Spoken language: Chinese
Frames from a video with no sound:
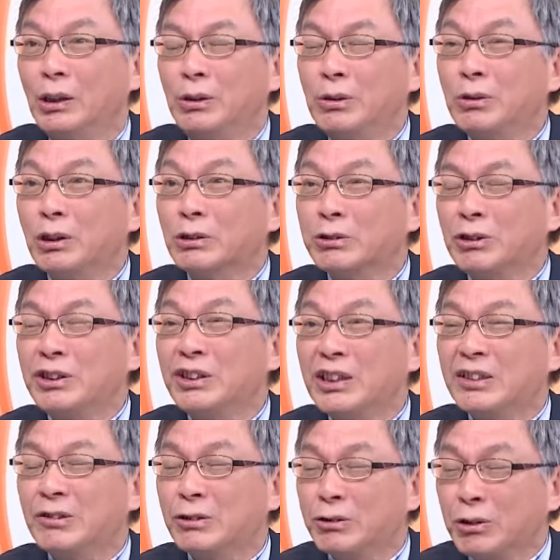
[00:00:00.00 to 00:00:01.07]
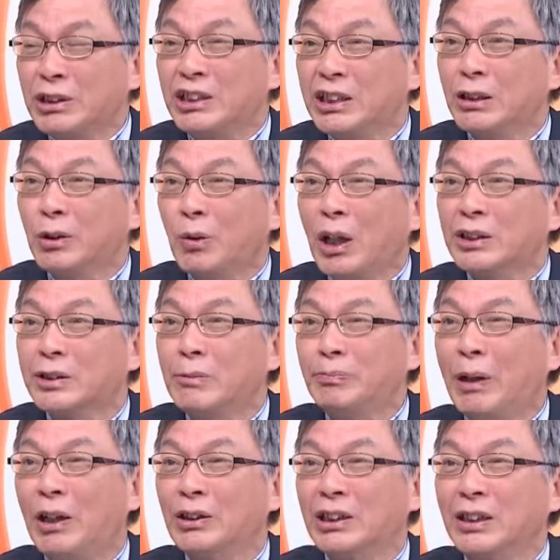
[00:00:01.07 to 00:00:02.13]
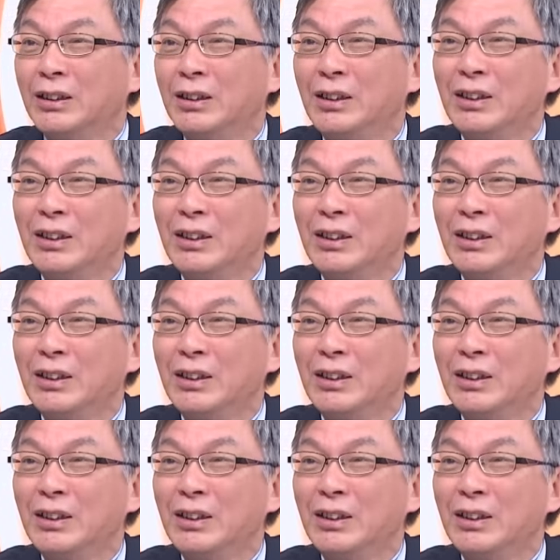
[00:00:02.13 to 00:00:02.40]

如果瞬瞬间化成泡影，